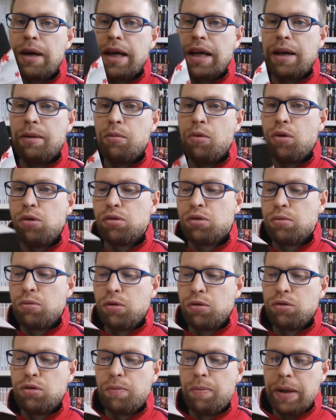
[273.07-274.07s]
manga molto
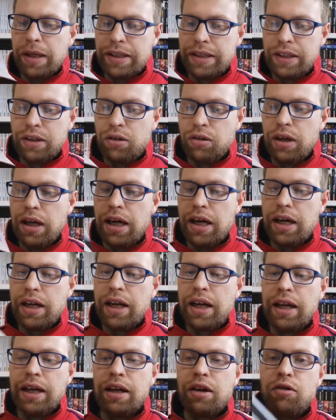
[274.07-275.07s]
molto
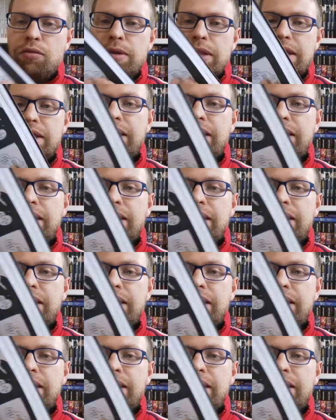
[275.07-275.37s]
particolare, anche come